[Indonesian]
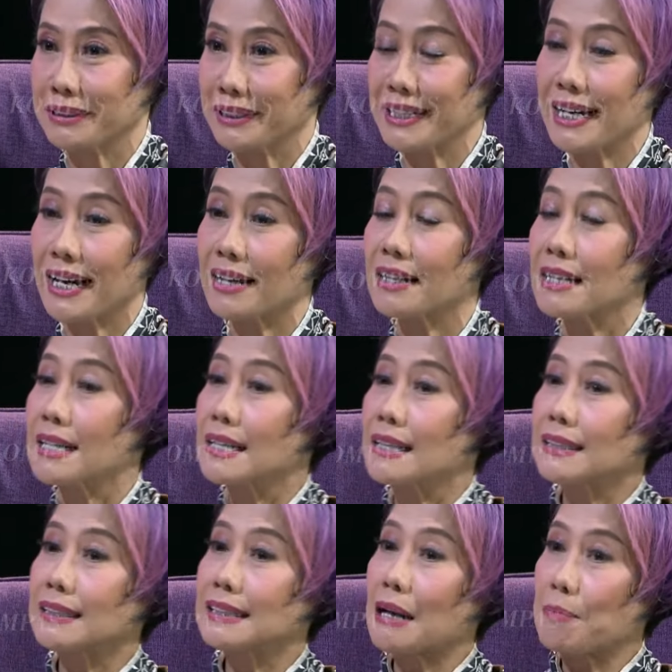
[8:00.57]
kementerian.
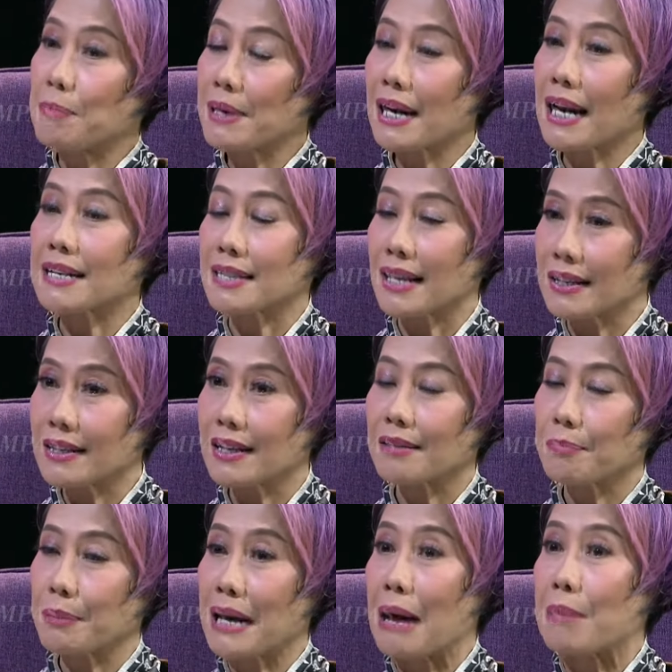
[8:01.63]
kementerian. Tetapi
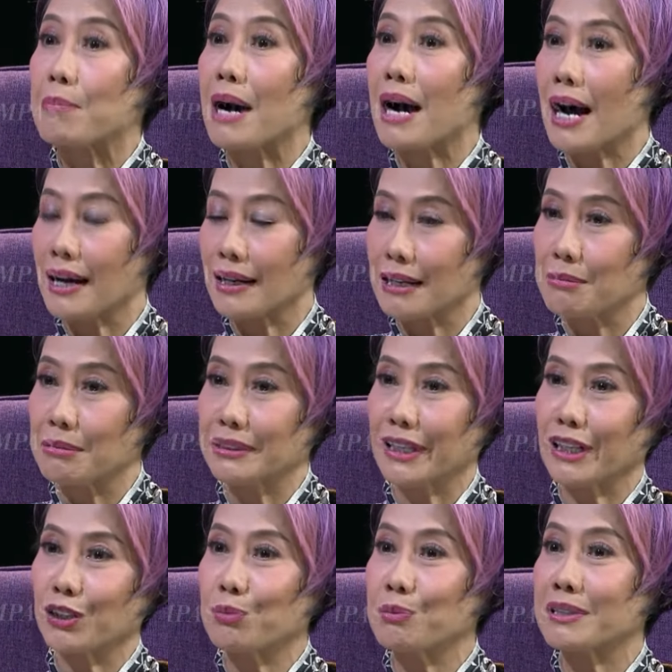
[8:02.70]
rasanya penambahan
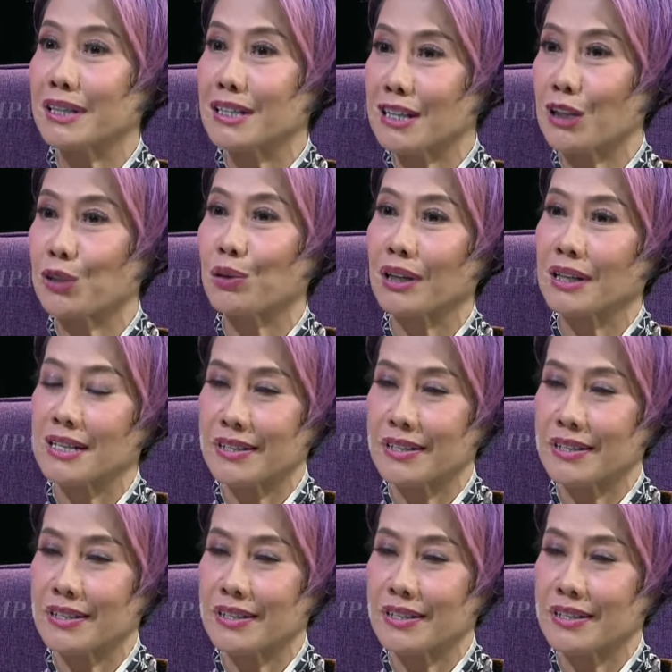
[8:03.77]
kementerian itu menjadi satu